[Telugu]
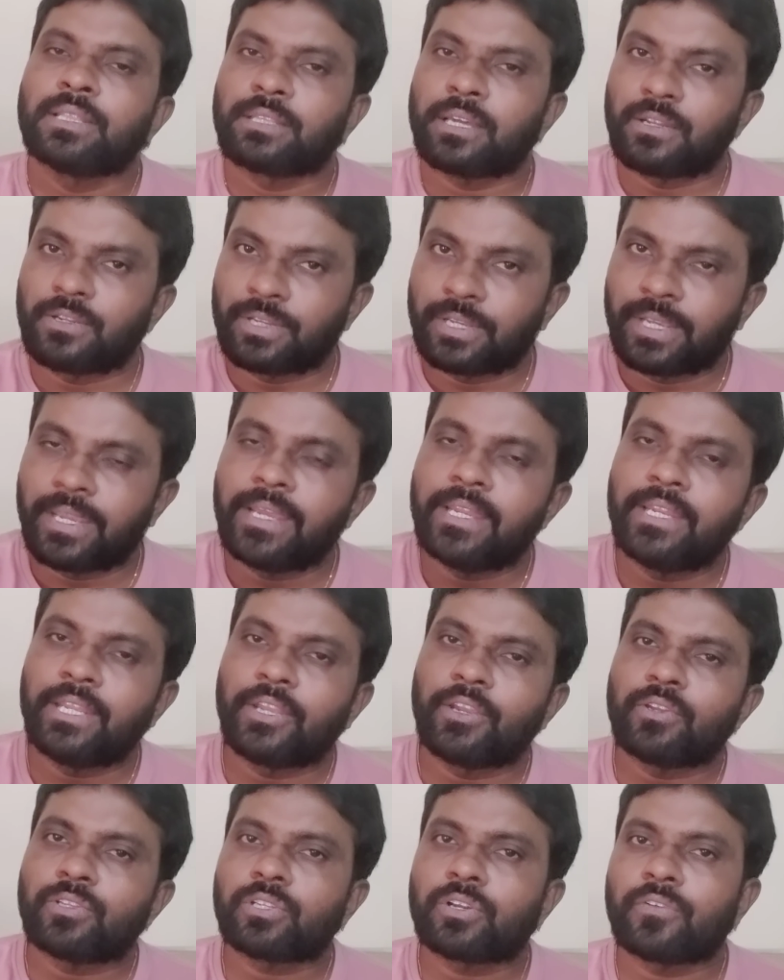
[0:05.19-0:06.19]
తను ఏ
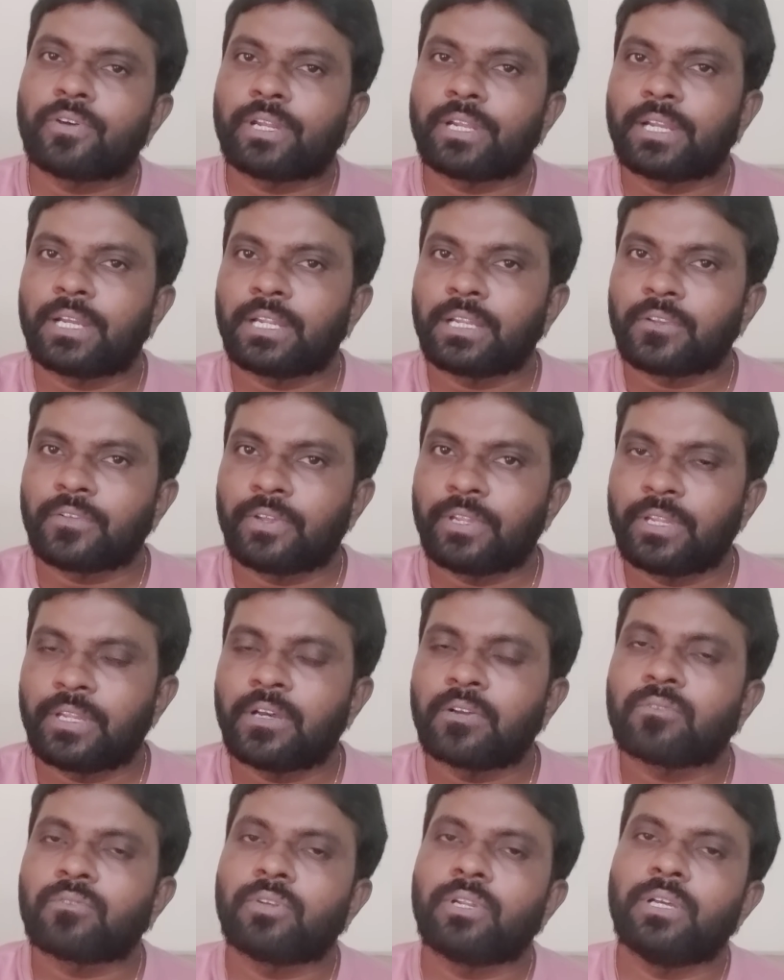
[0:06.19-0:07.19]
నియోజకవర్గానికి
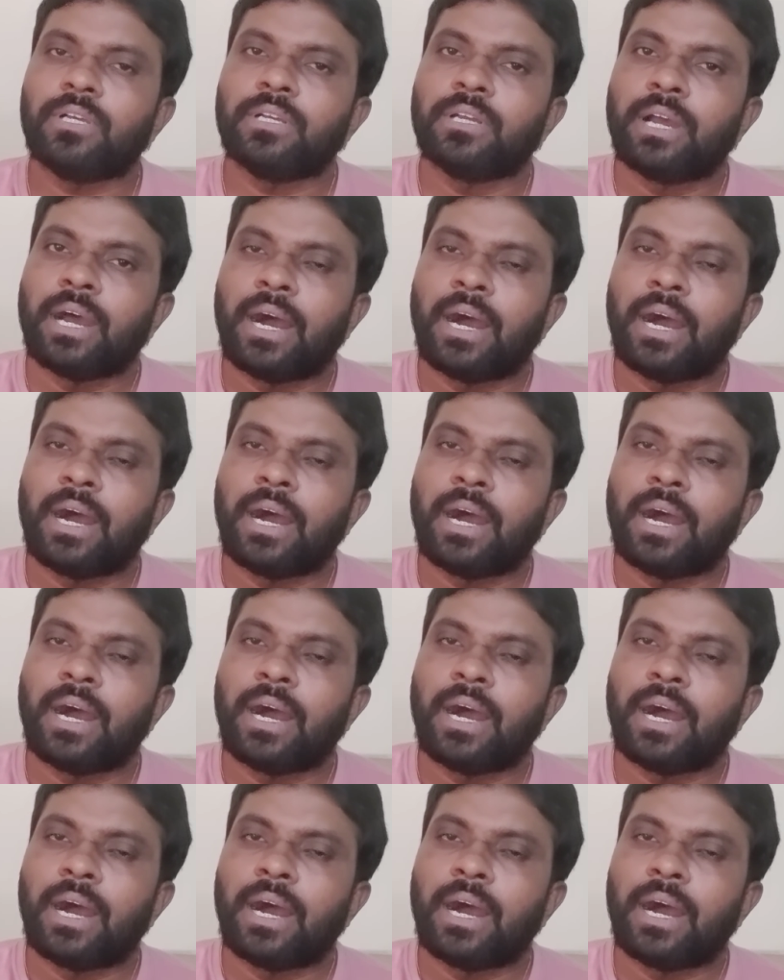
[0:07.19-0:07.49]
వెళ్ళినా కూడా